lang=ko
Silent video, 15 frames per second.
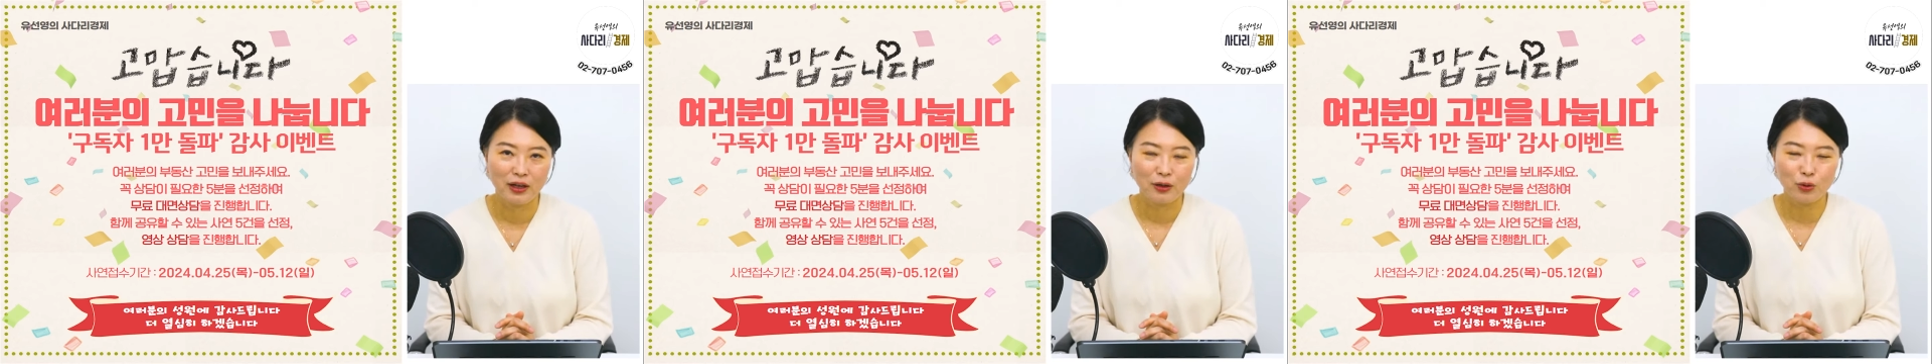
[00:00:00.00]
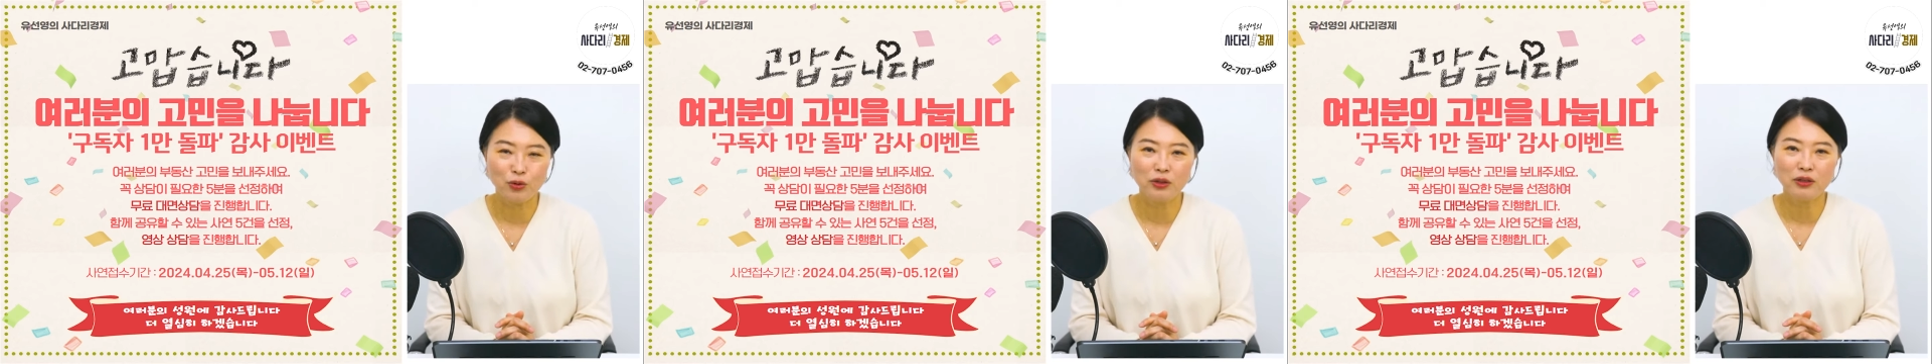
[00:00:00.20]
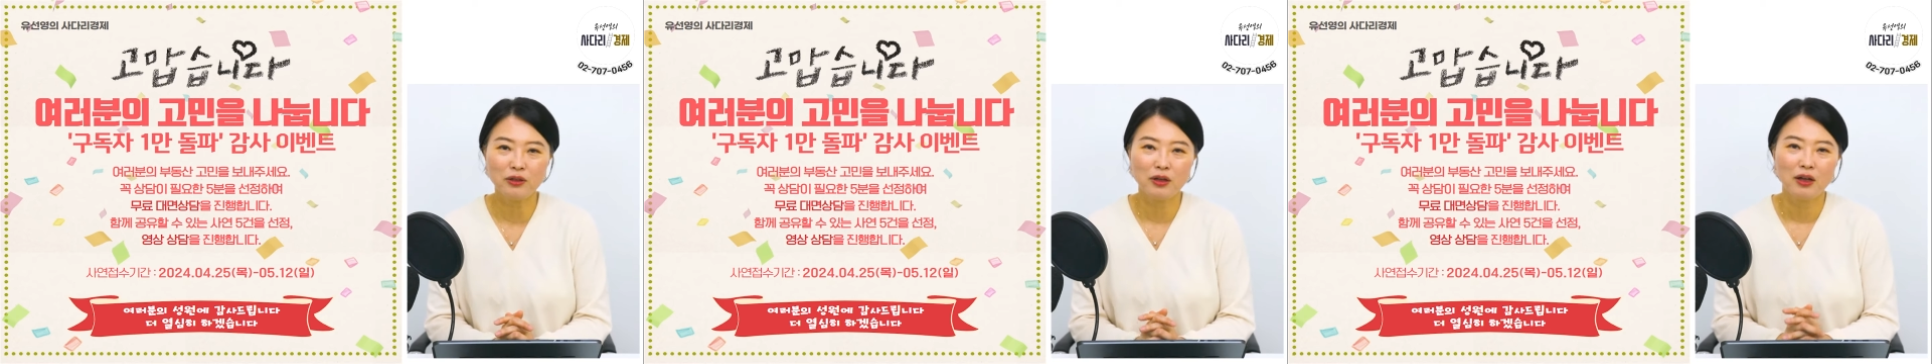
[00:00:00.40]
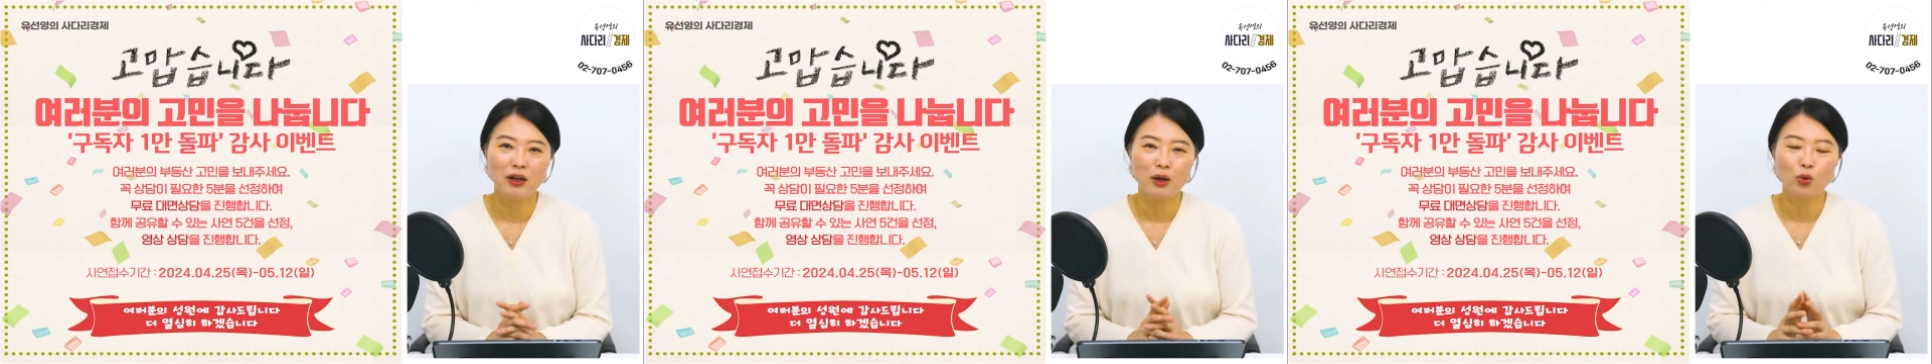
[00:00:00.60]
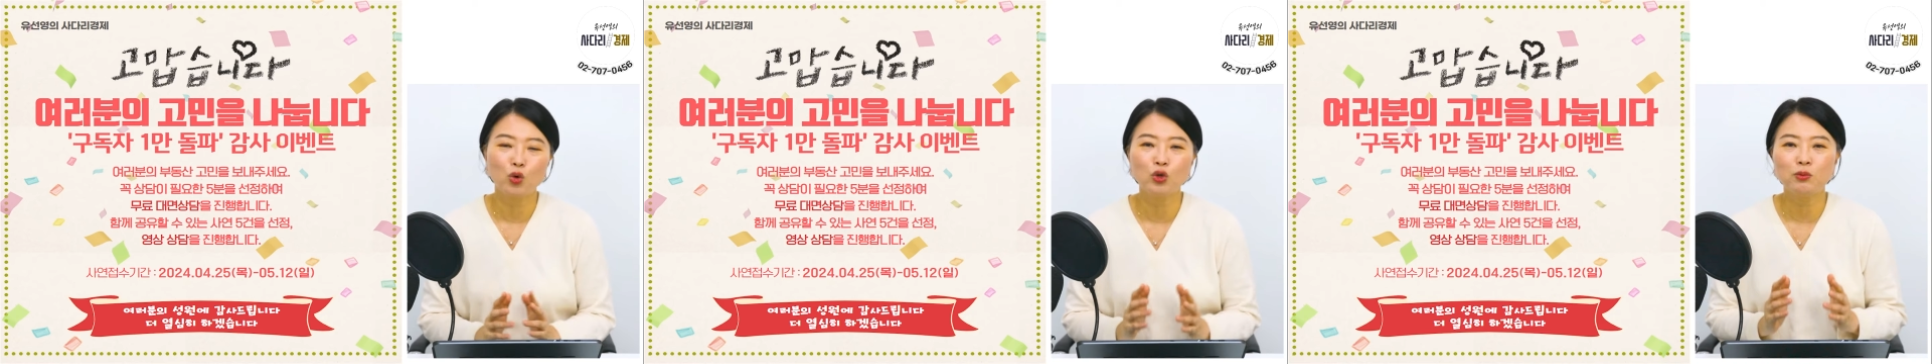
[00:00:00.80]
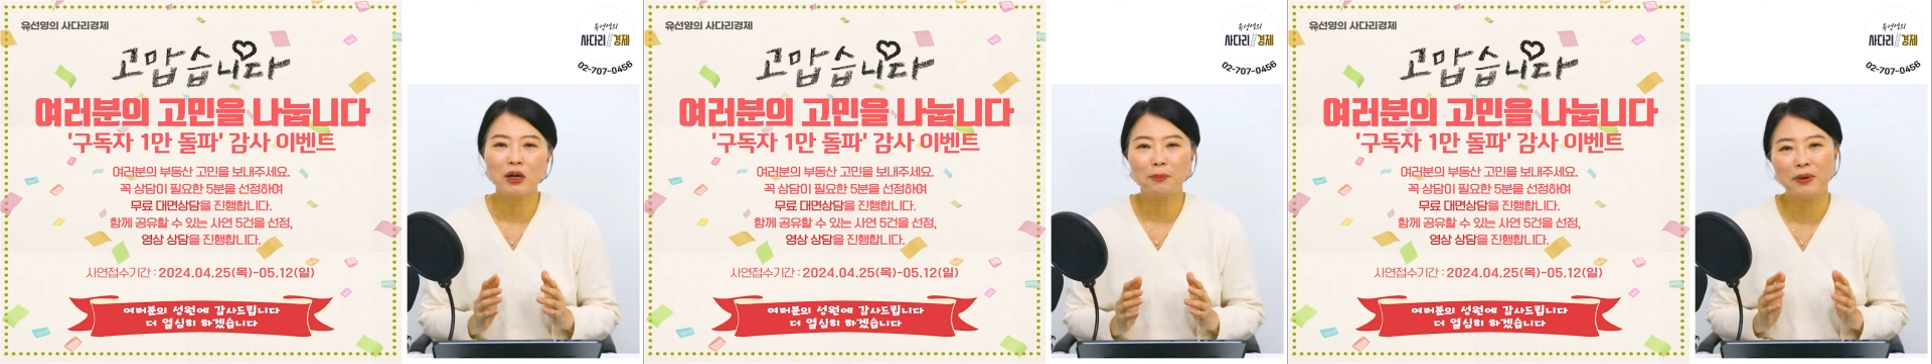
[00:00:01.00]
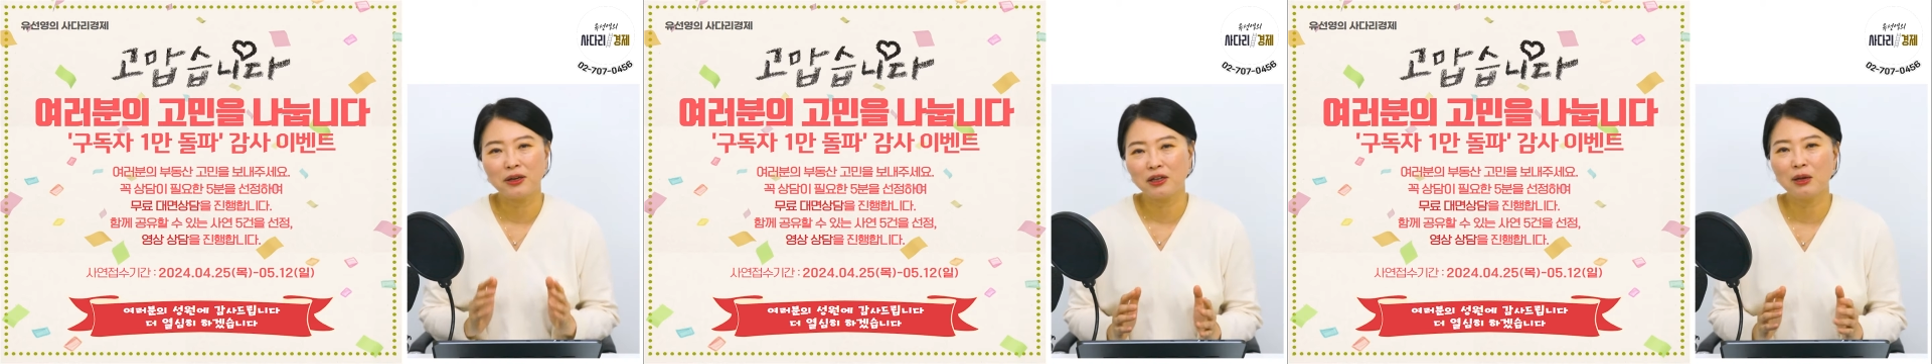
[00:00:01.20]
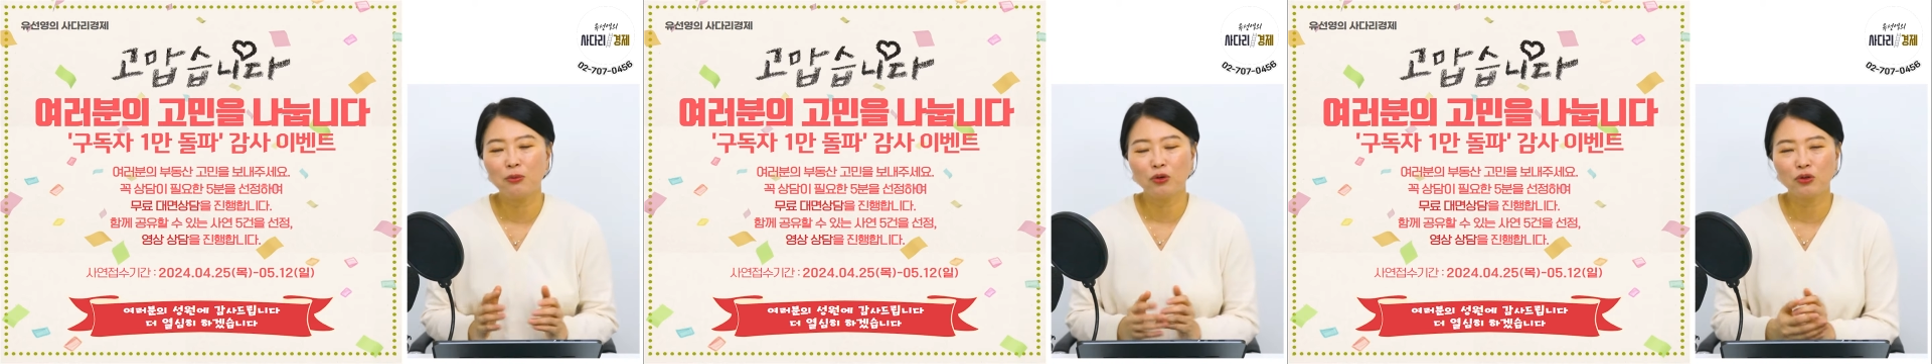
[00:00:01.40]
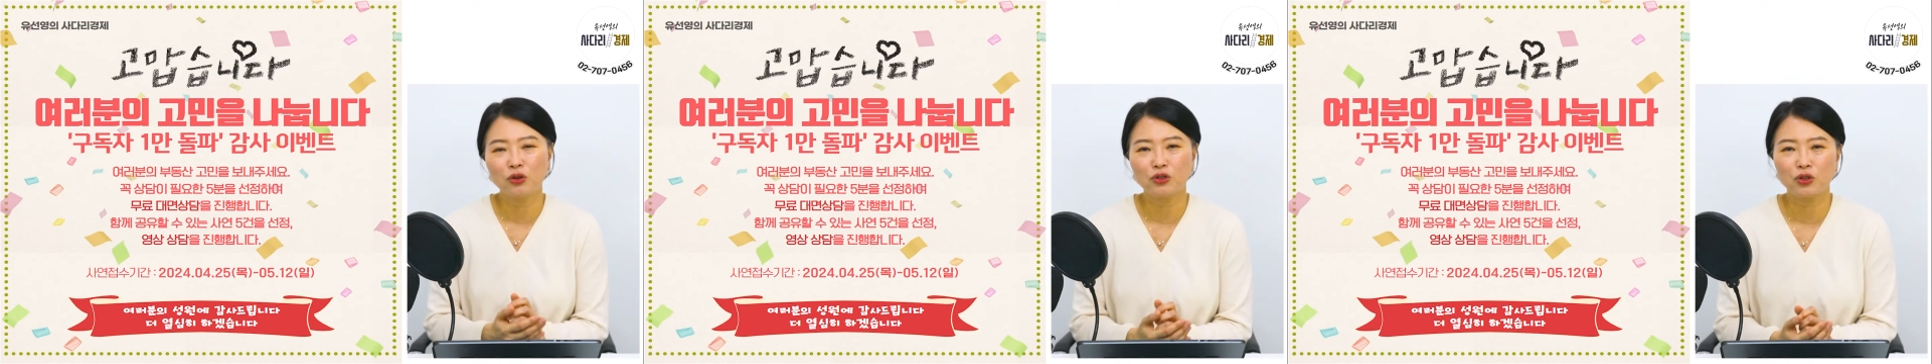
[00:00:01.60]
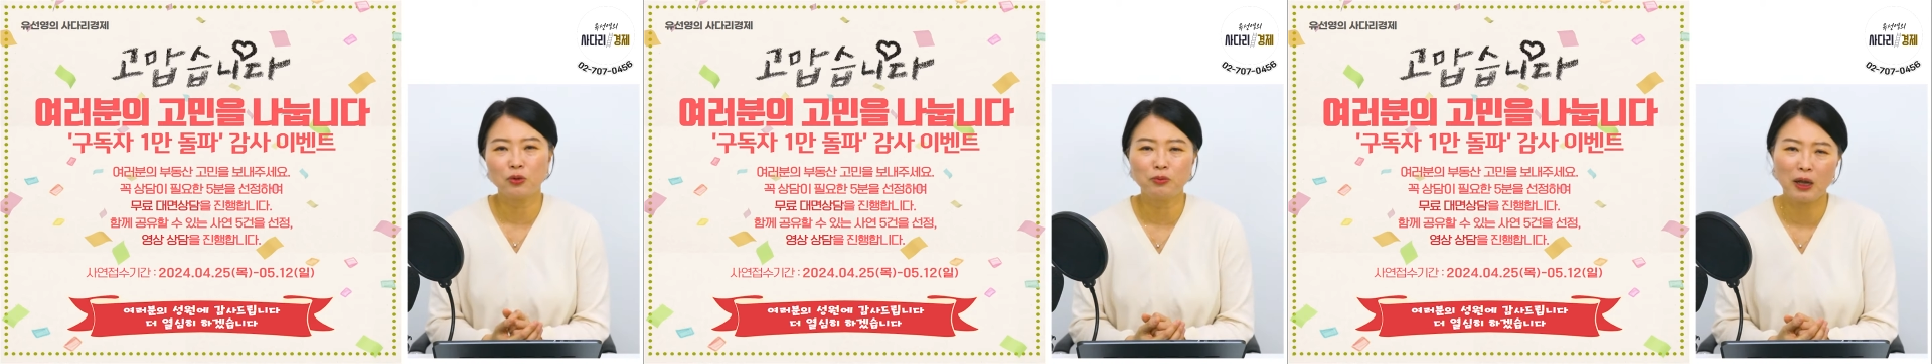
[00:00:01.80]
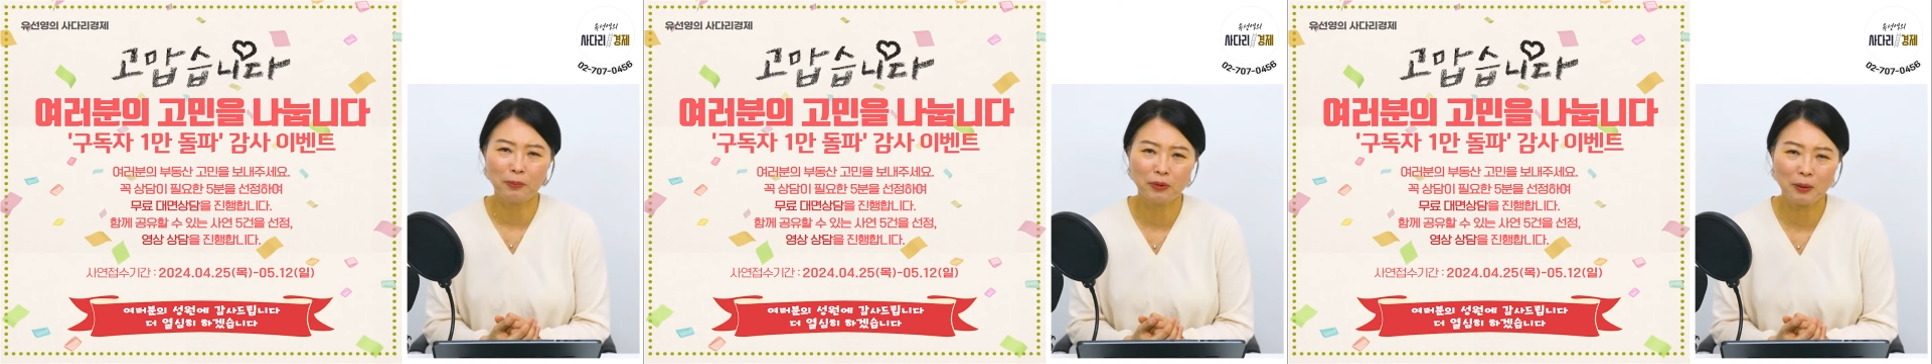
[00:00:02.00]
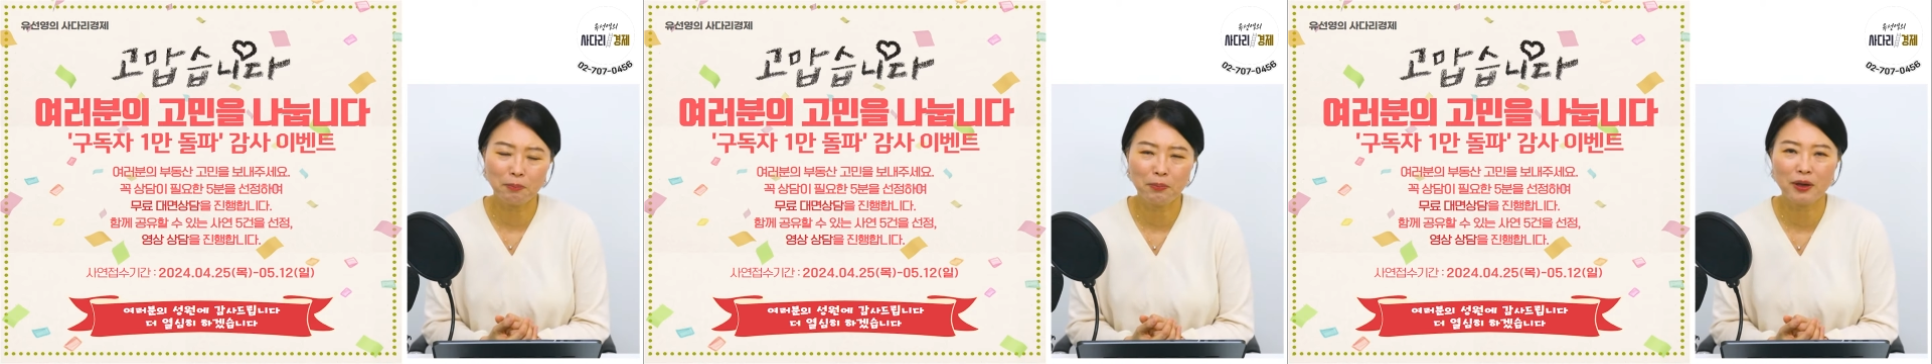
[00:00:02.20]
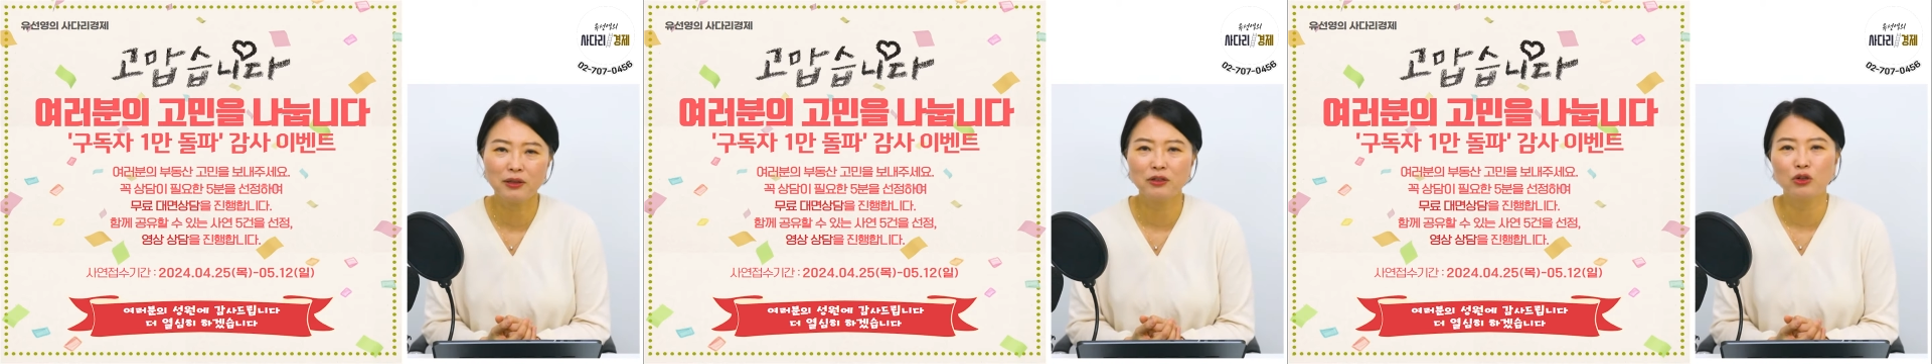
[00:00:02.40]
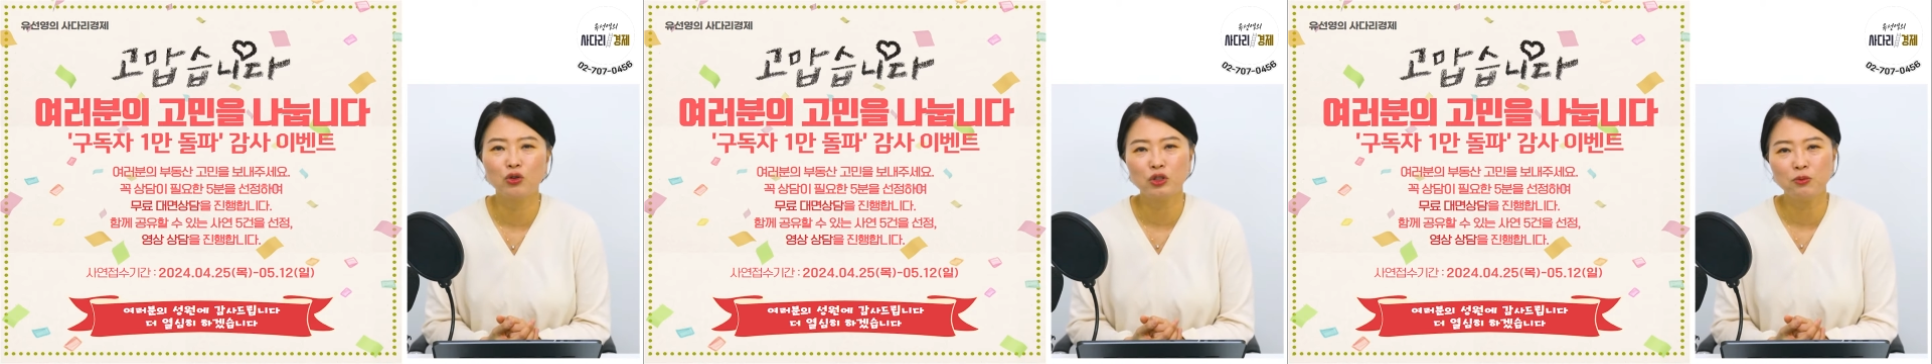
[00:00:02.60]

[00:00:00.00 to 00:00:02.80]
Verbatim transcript: 또는 고구마 백 개 먹은 것처럼 답답한 그런